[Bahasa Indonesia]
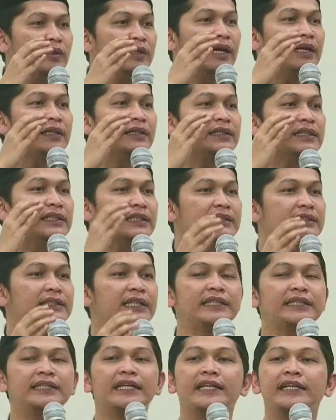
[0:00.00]

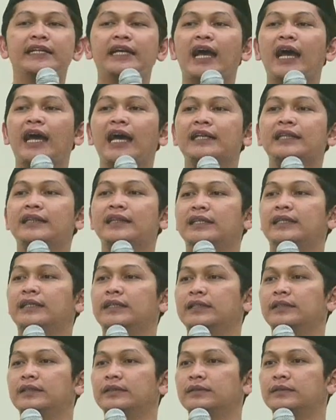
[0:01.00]
datangnya dari hati
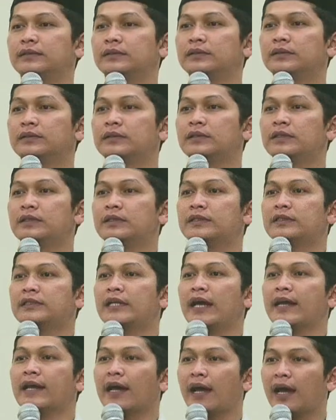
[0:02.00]

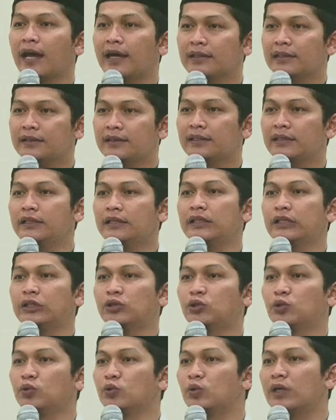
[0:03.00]
dan hati
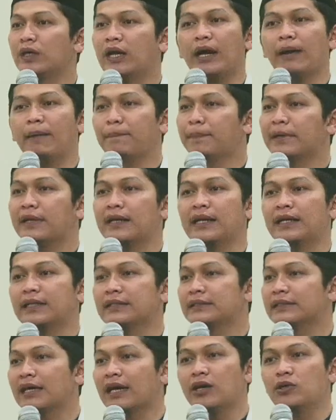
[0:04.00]
itu nggak pernah
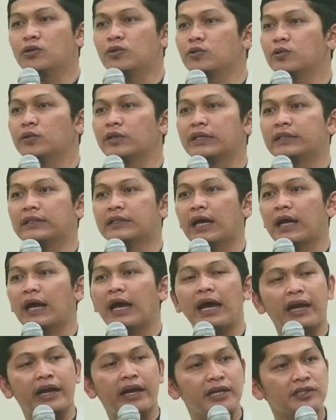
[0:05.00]
tahu
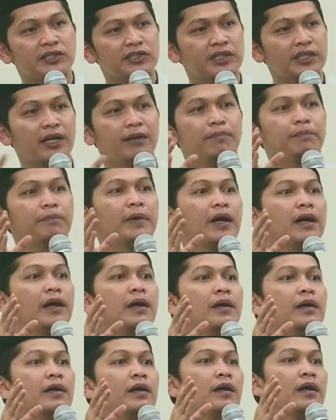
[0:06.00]
kita akan siapa
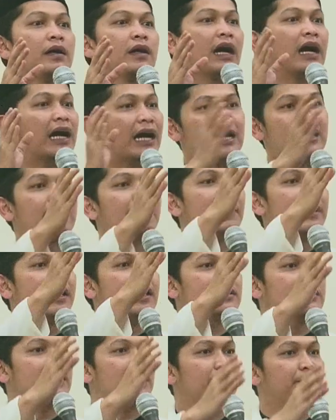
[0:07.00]
akan
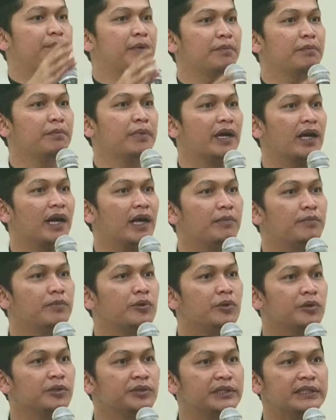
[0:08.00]
kepada siapa
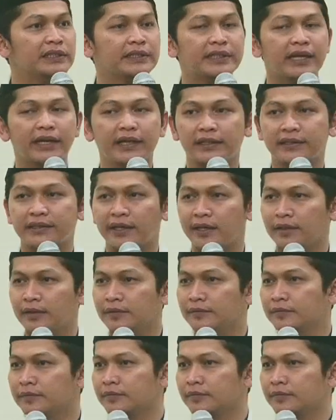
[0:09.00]
berlabuh cinta kita